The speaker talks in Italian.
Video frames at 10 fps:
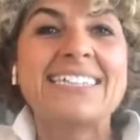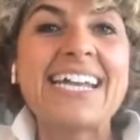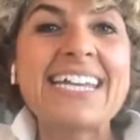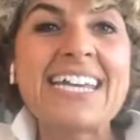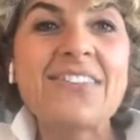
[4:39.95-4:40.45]

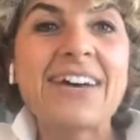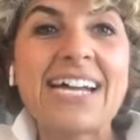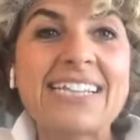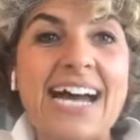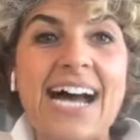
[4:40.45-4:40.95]

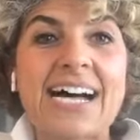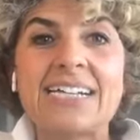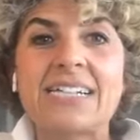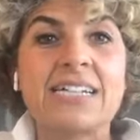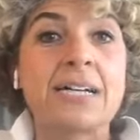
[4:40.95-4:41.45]
deriva
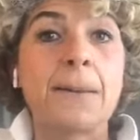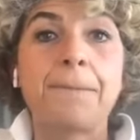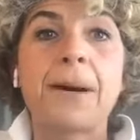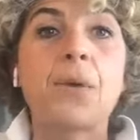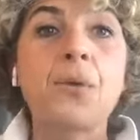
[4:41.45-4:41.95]
da eh,
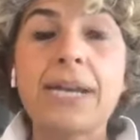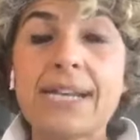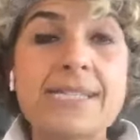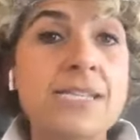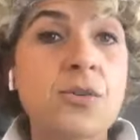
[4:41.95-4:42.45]
paure
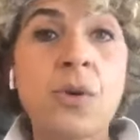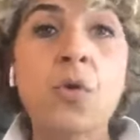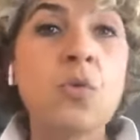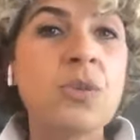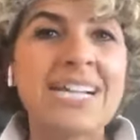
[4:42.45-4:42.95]
che si sono
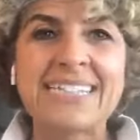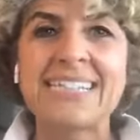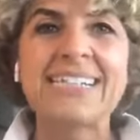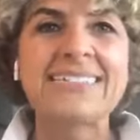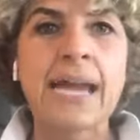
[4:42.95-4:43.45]
accumulate
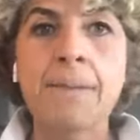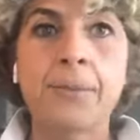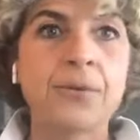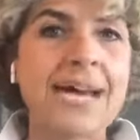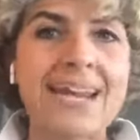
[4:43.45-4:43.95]
nel
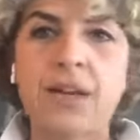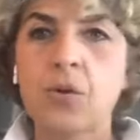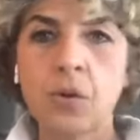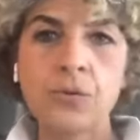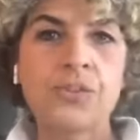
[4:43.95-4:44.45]
tempo, da
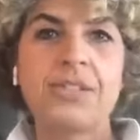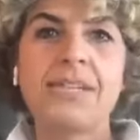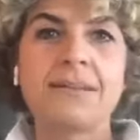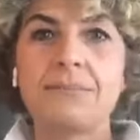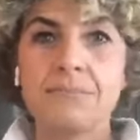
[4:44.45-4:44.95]

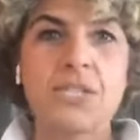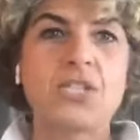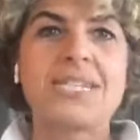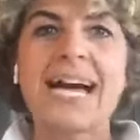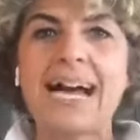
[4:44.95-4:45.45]
racconti
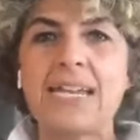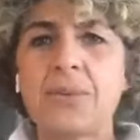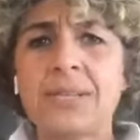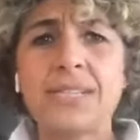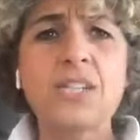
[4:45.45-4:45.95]

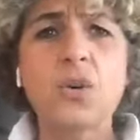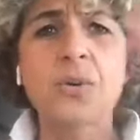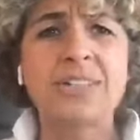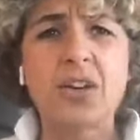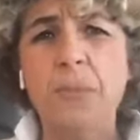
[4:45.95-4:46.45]
micidiali, quindi io
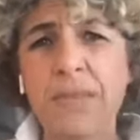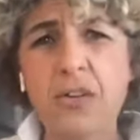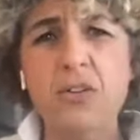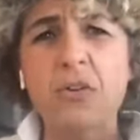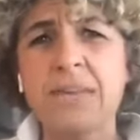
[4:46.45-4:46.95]
quando ero
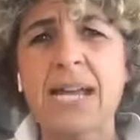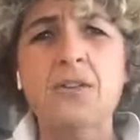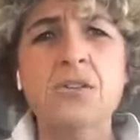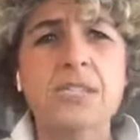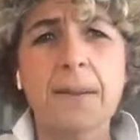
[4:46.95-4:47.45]
piccolo mi
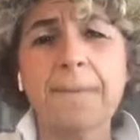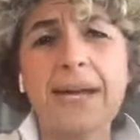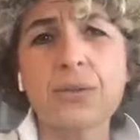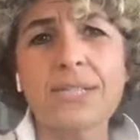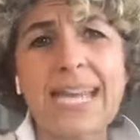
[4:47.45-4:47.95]
hanno
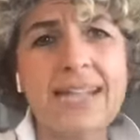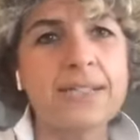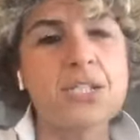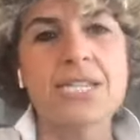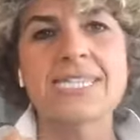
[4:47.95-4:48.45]
strappato i
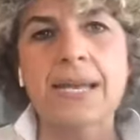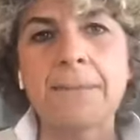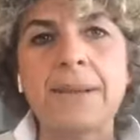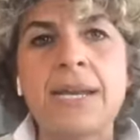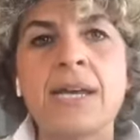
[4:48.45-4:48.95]
denti, c'è
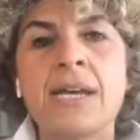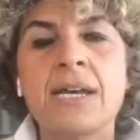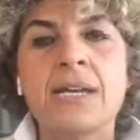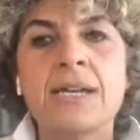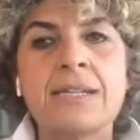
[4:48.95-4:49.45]
sempre
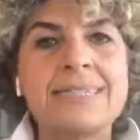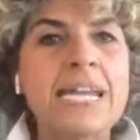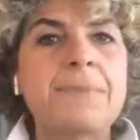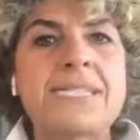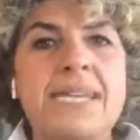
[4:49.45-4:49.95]
eh,
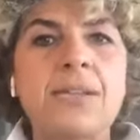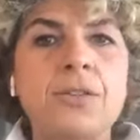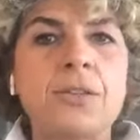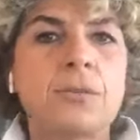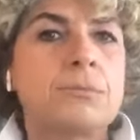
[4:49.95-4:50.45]
nei
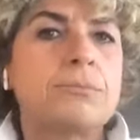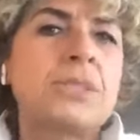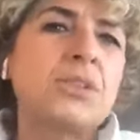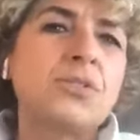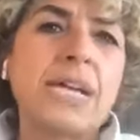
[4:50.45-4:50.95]
pazienti,
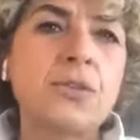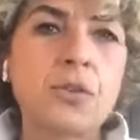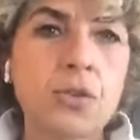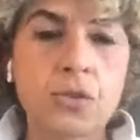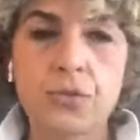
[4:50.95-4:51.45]
ma non
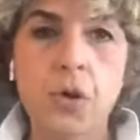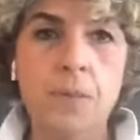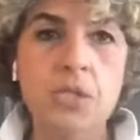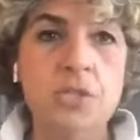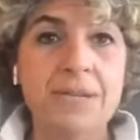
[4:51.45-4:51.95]
tanto
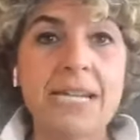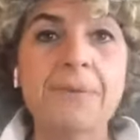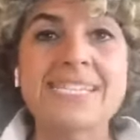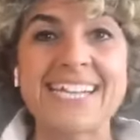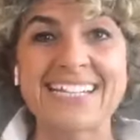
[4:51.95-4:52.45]
odontofobici, ma nei
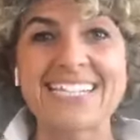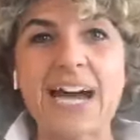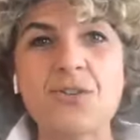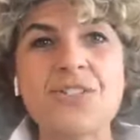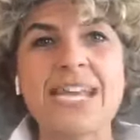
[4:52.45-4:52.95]
pazienti,
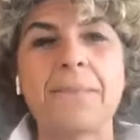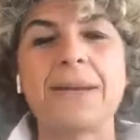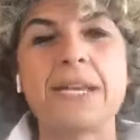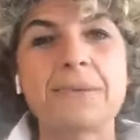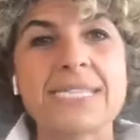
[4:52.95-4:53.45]
ciao
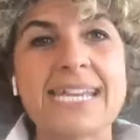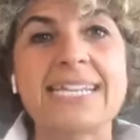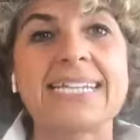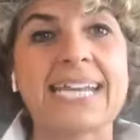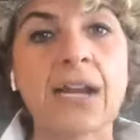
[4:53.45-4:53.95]
Giuseppe, nei
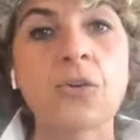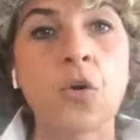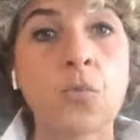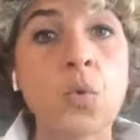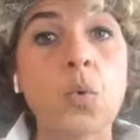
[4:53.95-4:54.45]
pazienti che
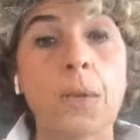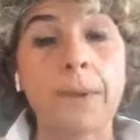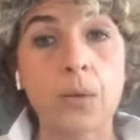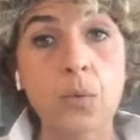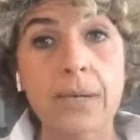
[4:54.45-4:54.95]
hanno comunque
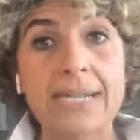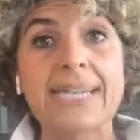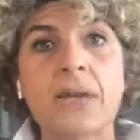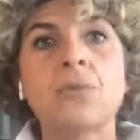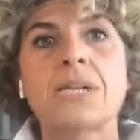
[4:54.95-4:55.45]
paura,
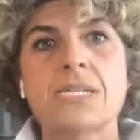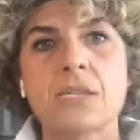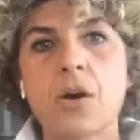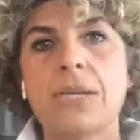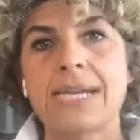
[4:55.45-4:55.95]
che hanno una
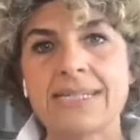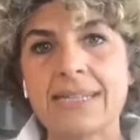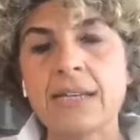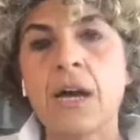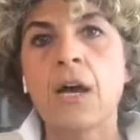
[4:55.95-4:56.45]
storia
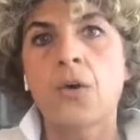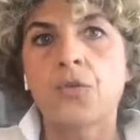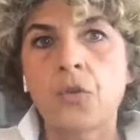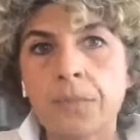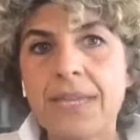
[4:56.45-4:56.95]
di
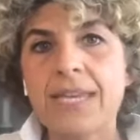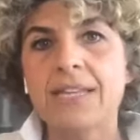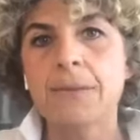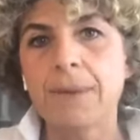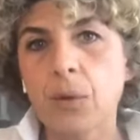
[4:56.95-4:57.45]

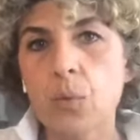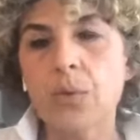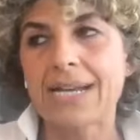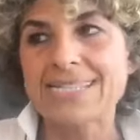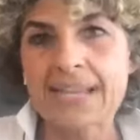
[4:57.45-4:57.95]
fobia, di
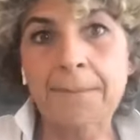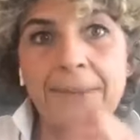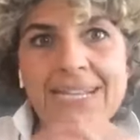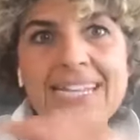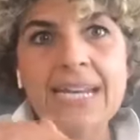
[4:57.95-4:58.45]
paura,
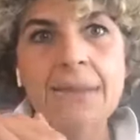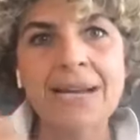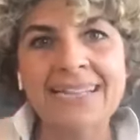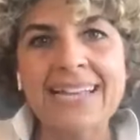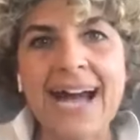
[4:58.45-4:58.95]
sempre di
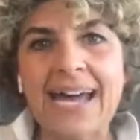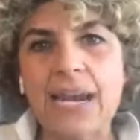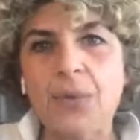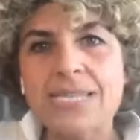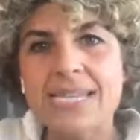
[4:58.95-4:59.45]

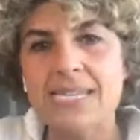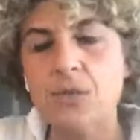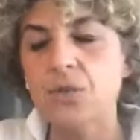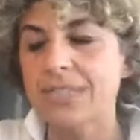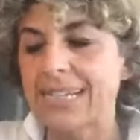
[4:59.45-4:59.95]
rimandare queste
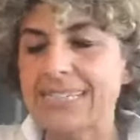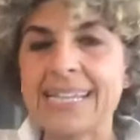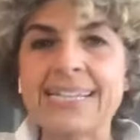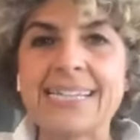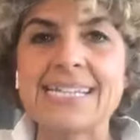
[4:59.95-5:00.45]
sedute dal
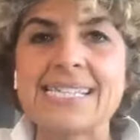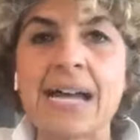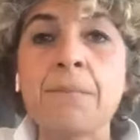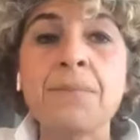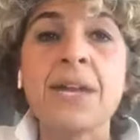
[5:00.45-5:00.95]

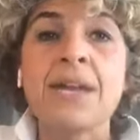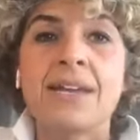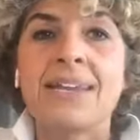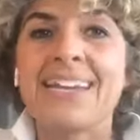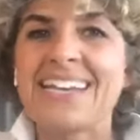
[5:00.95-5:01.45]
dentista,
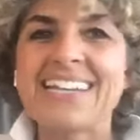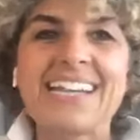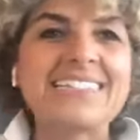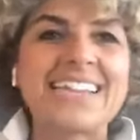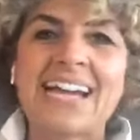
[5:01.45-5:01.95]
eh, in
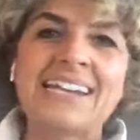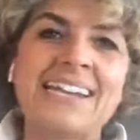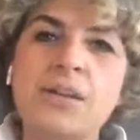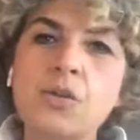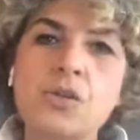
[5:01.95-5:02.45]
realtà
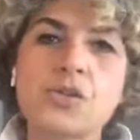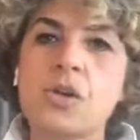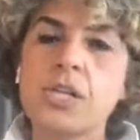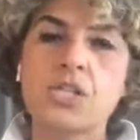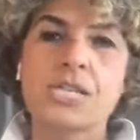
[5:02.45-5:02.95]
nella loro
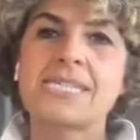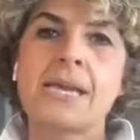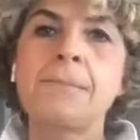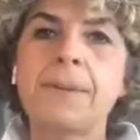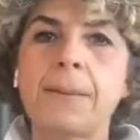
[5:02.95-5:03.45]
storia c'è
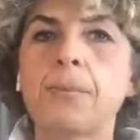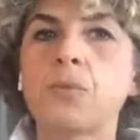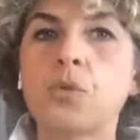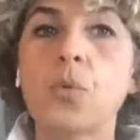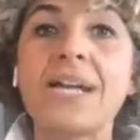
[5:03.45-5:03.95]
sempre
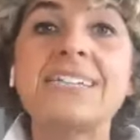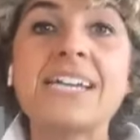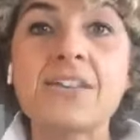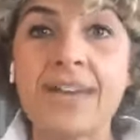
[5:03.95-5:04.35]
appunto qualche